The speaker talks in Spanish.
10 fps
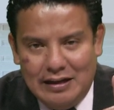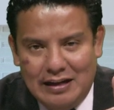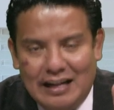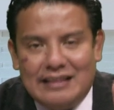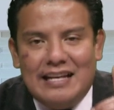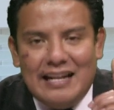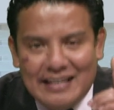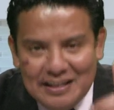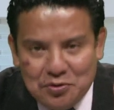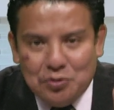la tiene que
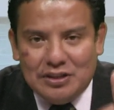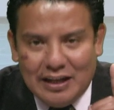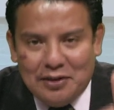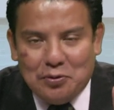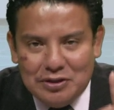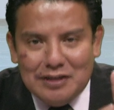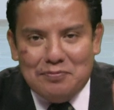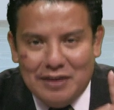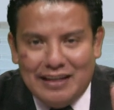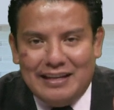escuchar, escuchen
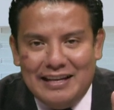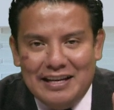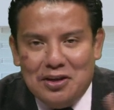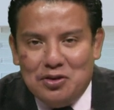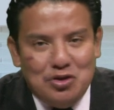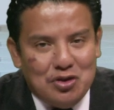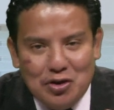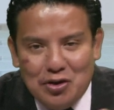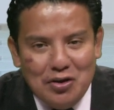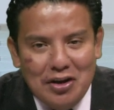bien.
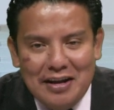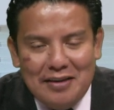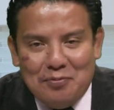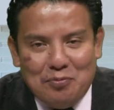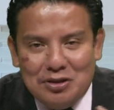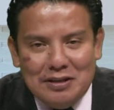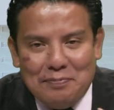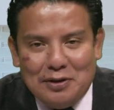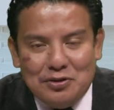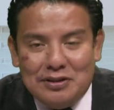No, muchas
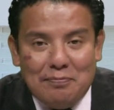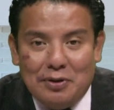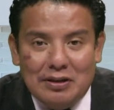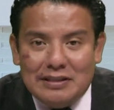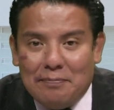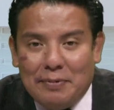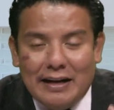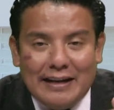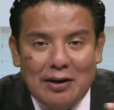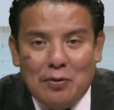personas dicen, pero es que para
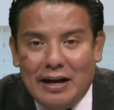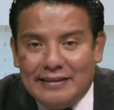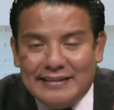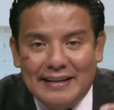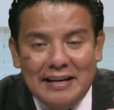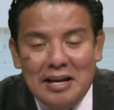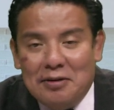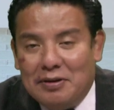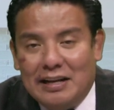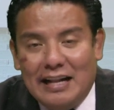qué lo hacen,
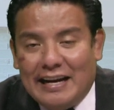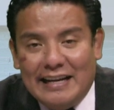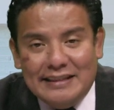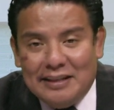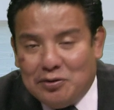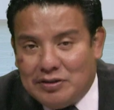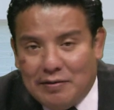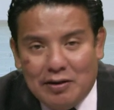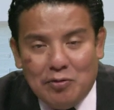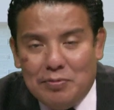eh, la gente no se va
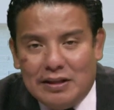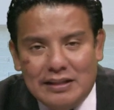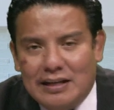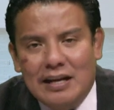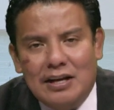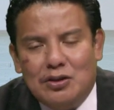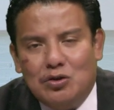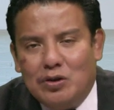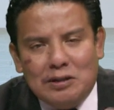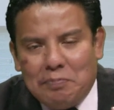a convertir.
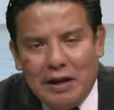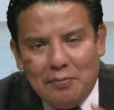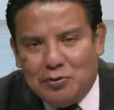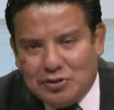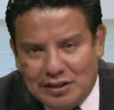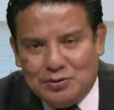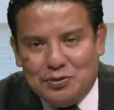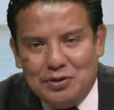No esperamos eso,